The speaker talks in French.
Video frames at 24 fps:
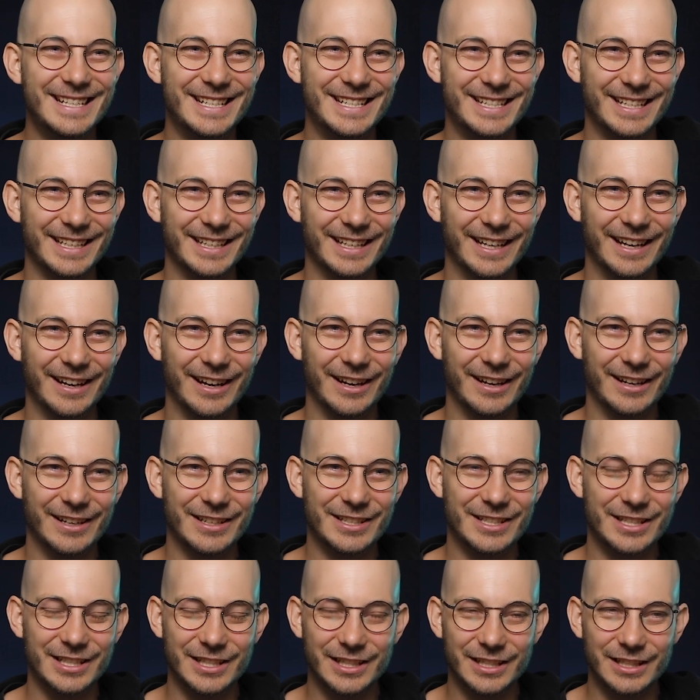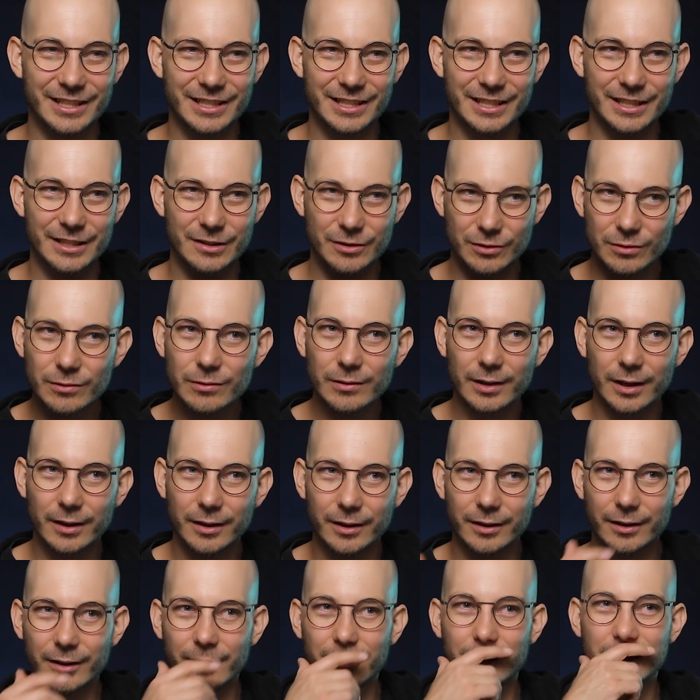j'ai
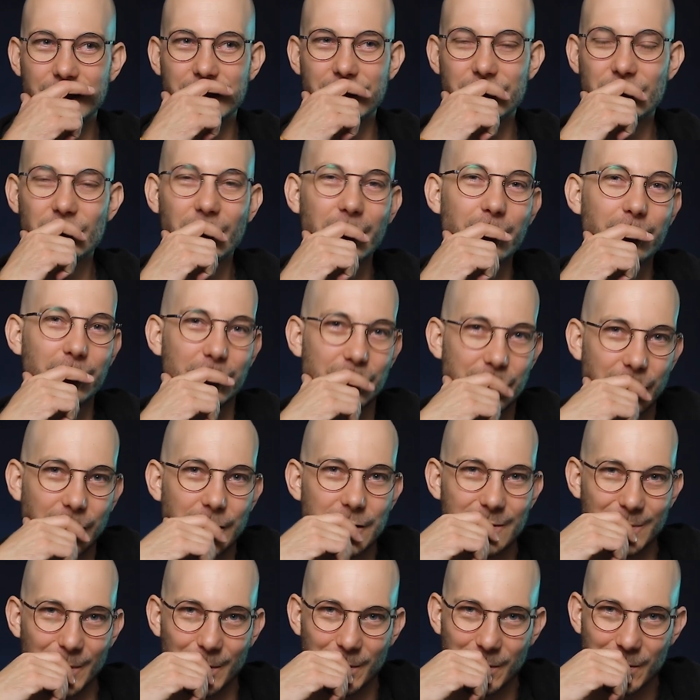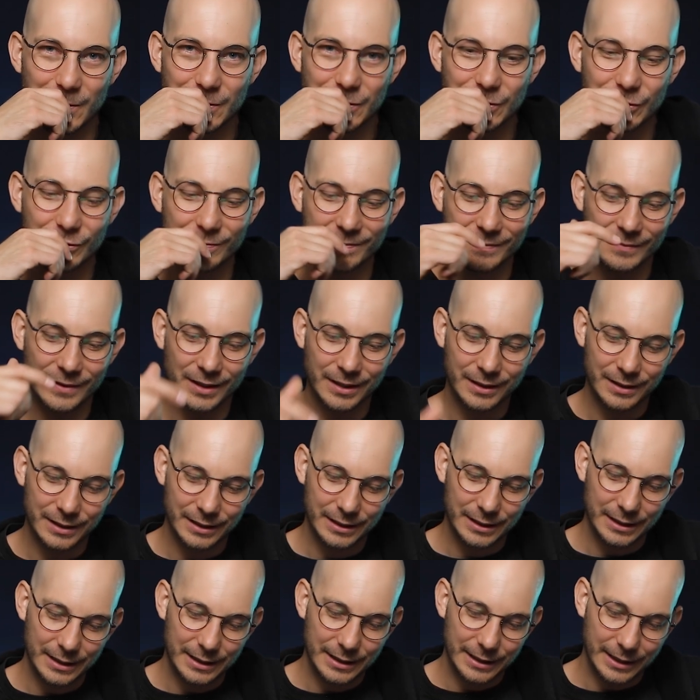dû réfléchir un petit peu plus.
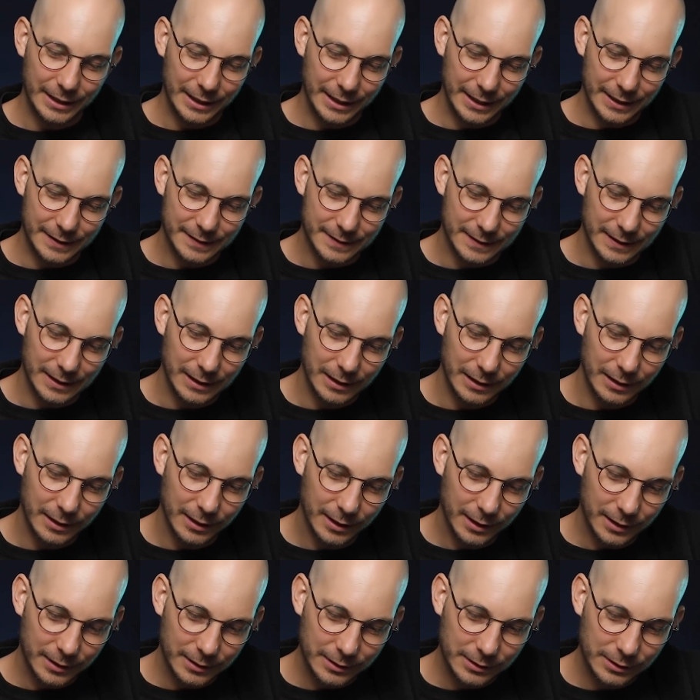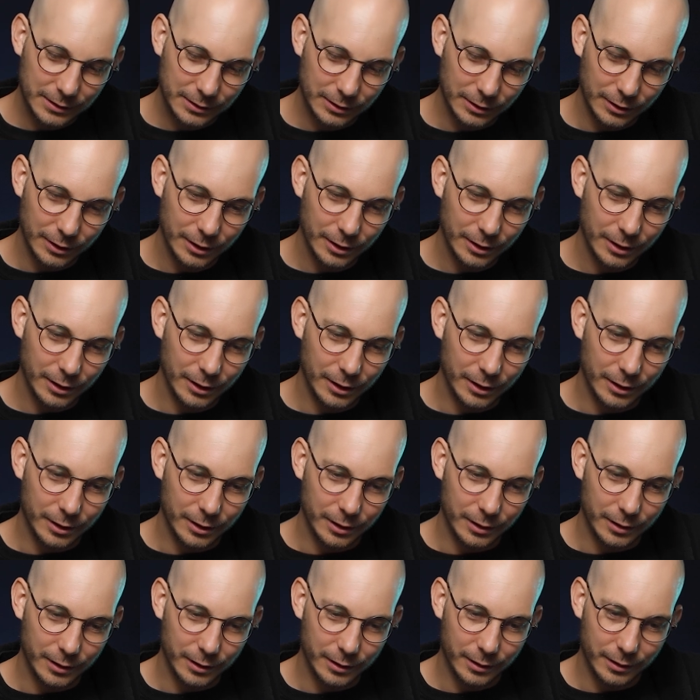Et c'est là que
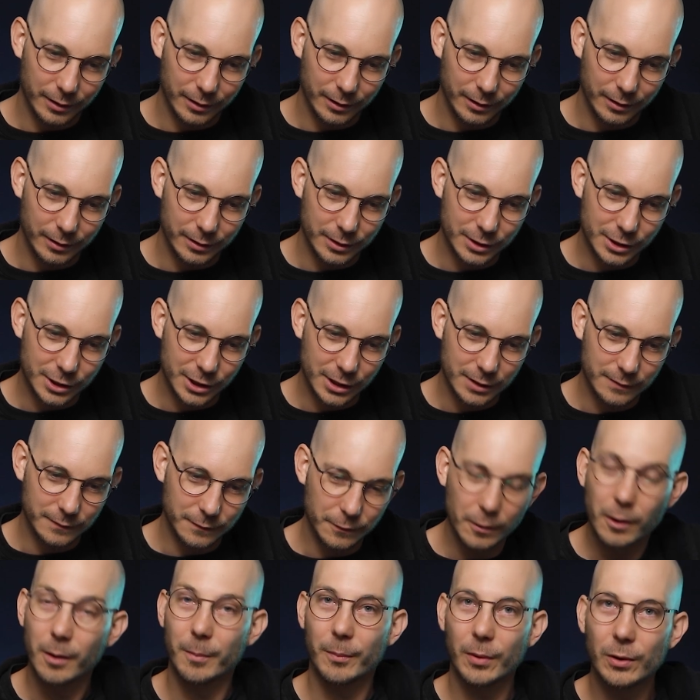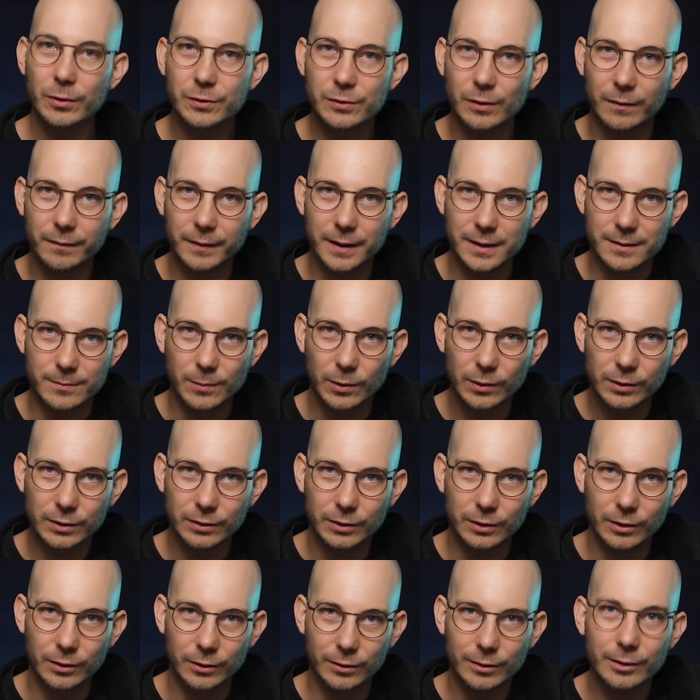euh, j'ai vu un post sur
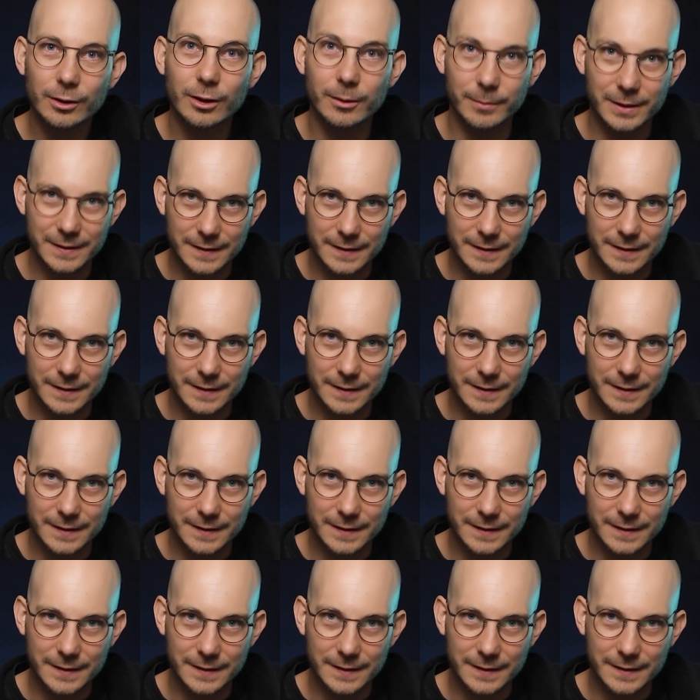Facebook d'une de